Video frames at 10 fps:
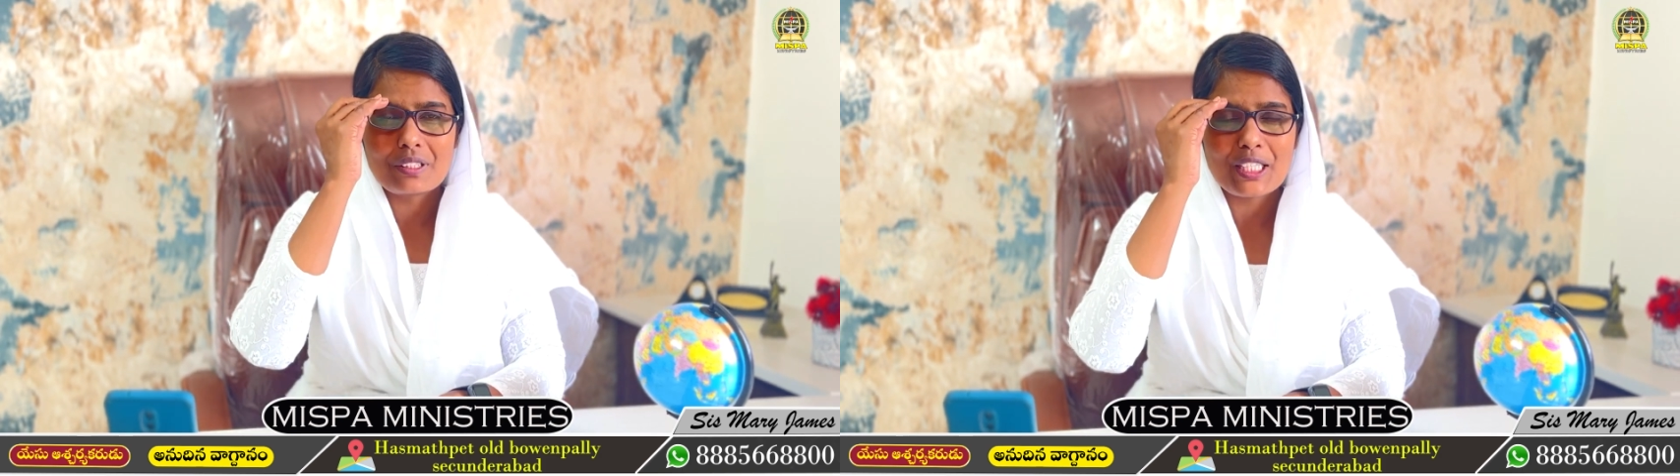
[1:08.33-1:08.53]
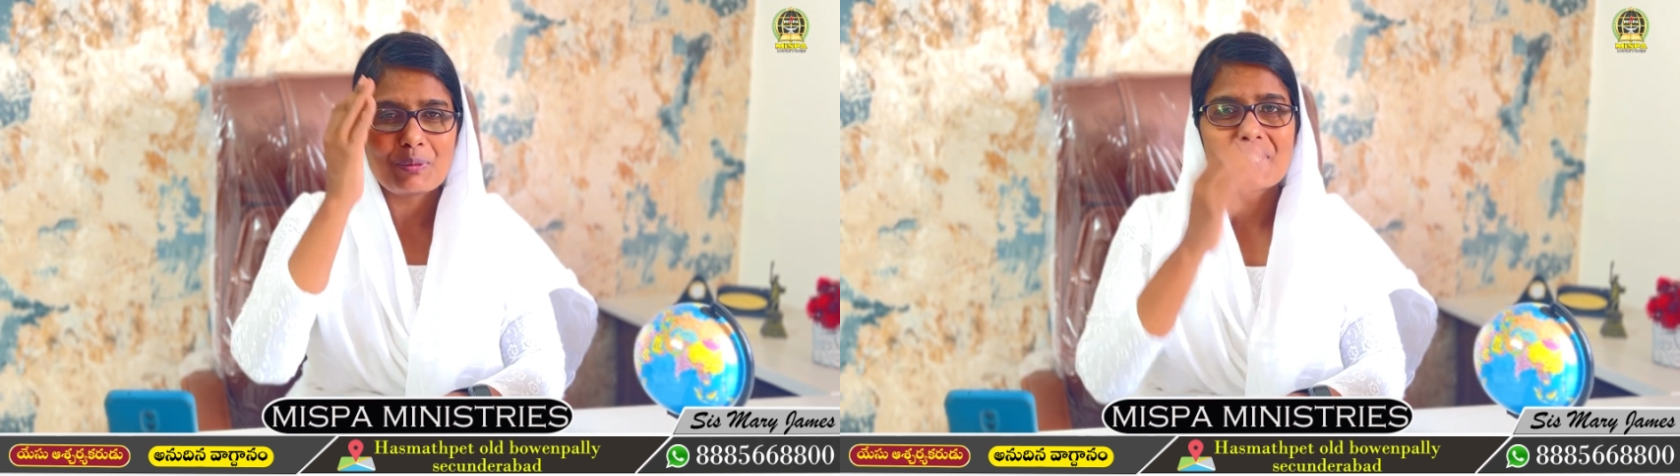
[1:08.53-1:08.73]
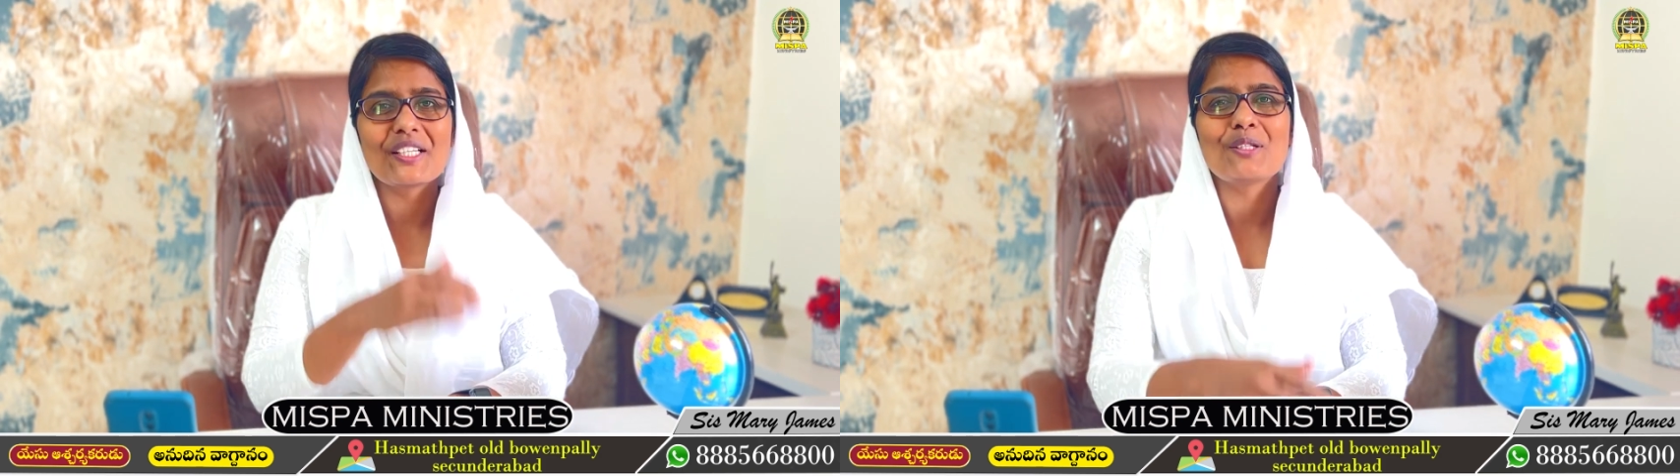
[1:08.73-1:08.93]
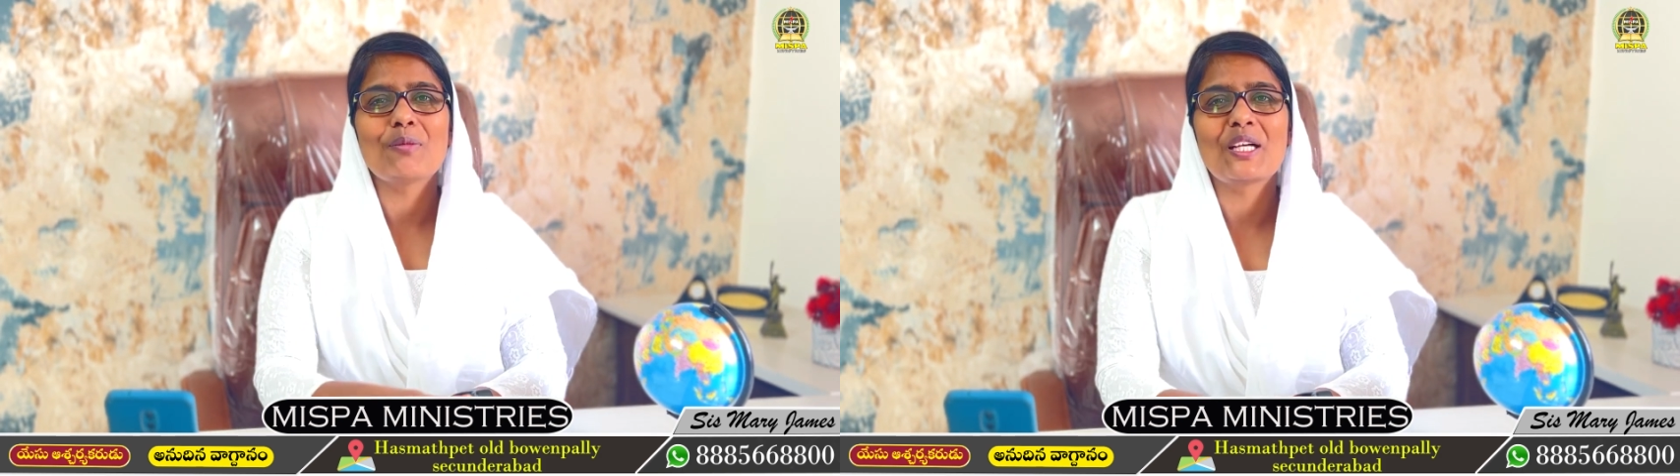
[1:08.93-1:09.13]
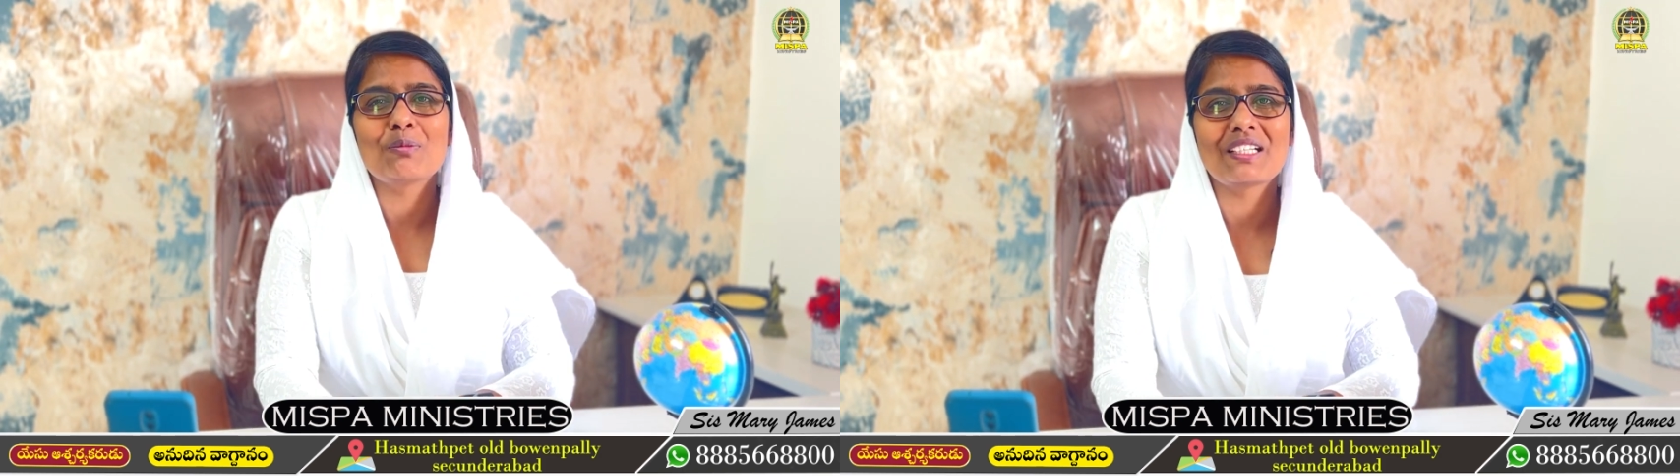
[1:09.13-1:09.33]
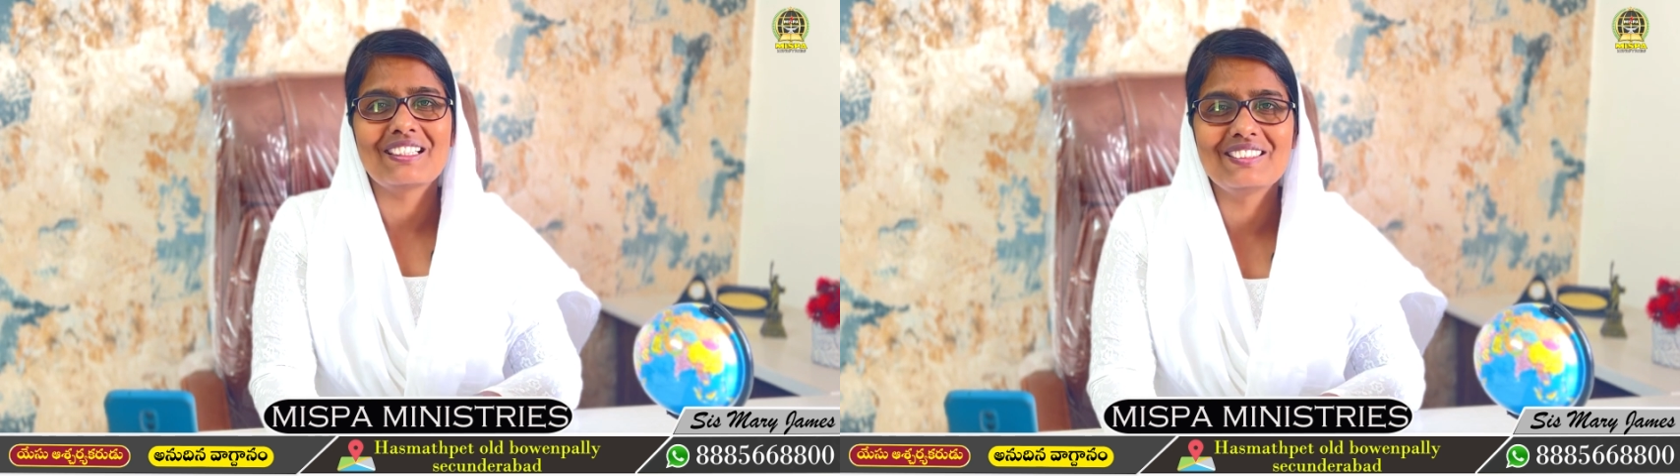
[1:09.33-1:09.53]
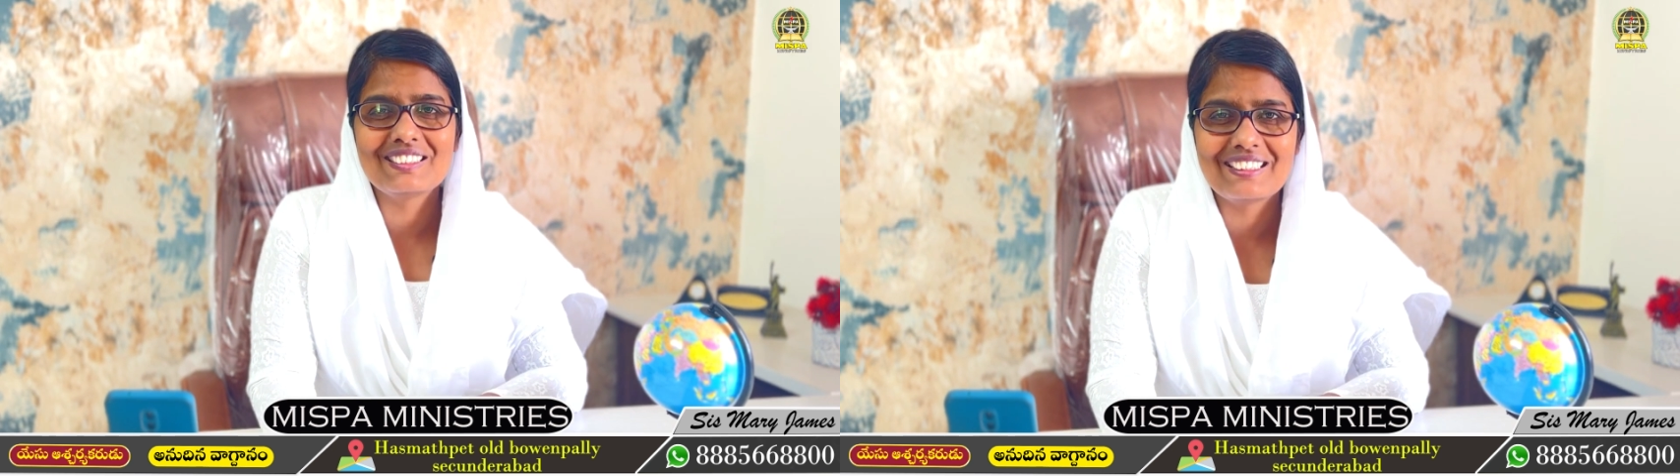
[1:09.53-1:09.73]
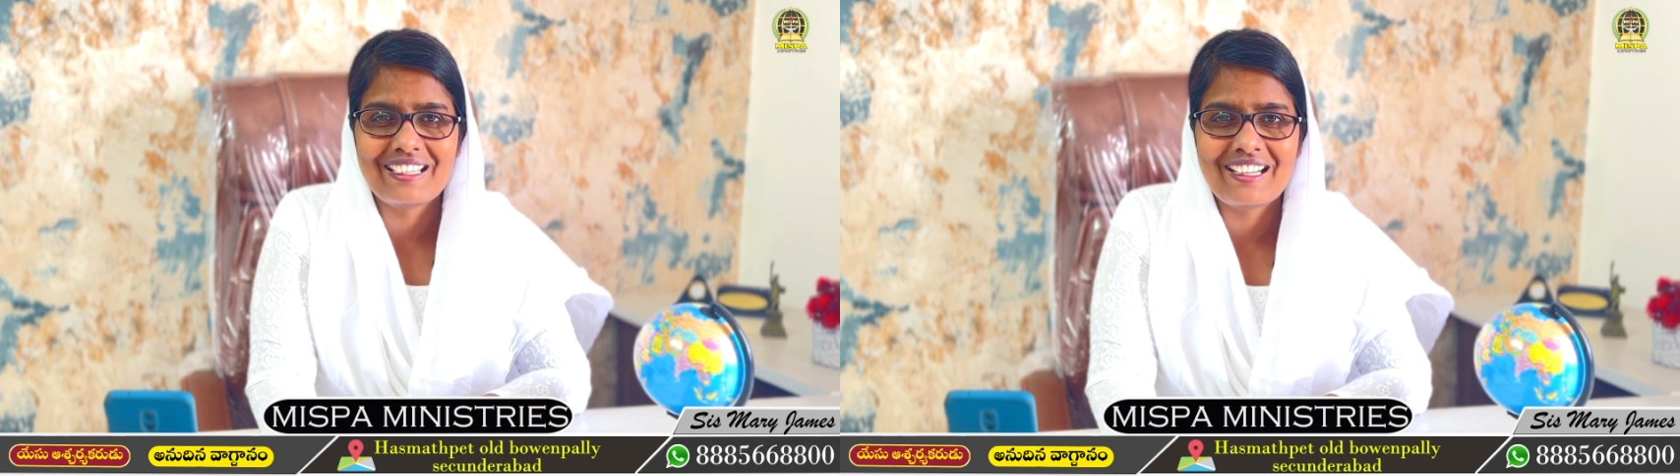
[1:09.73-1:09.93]
దేవునికి మహిమ
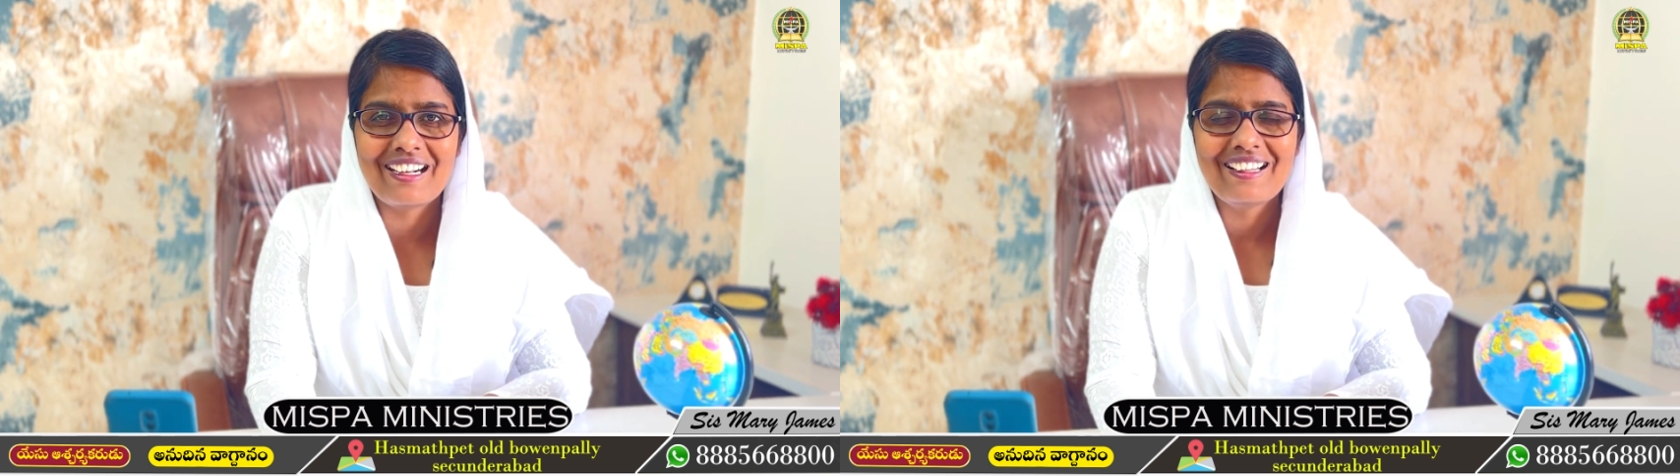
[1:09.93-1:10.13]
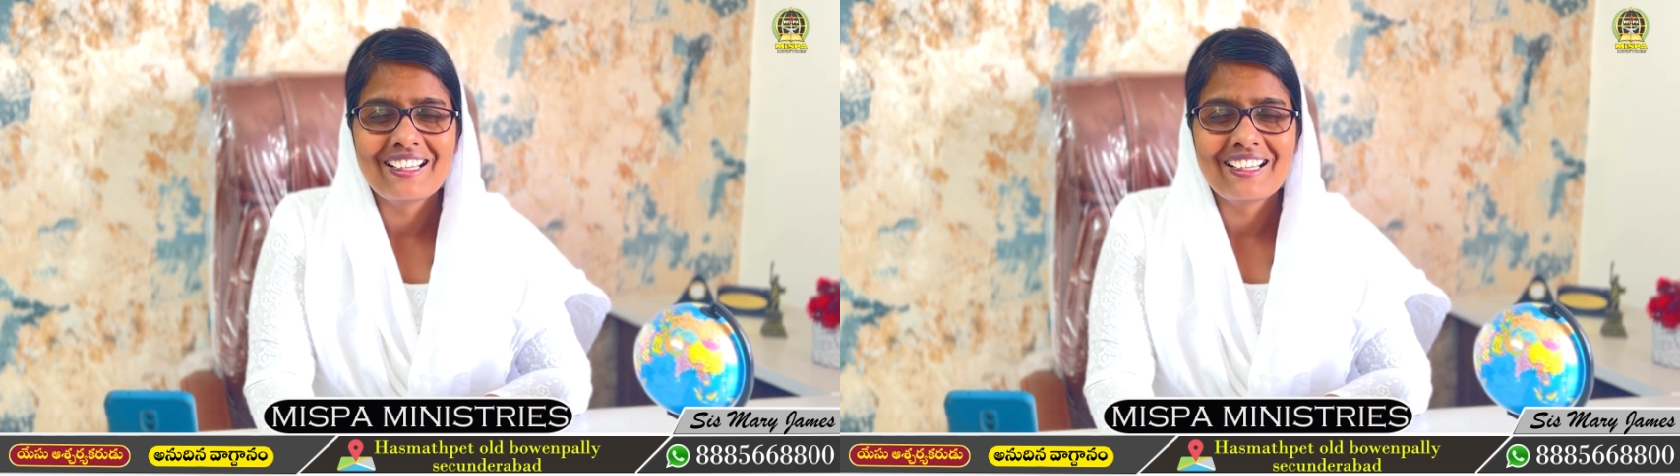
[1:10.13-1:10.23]
కలుగును గాక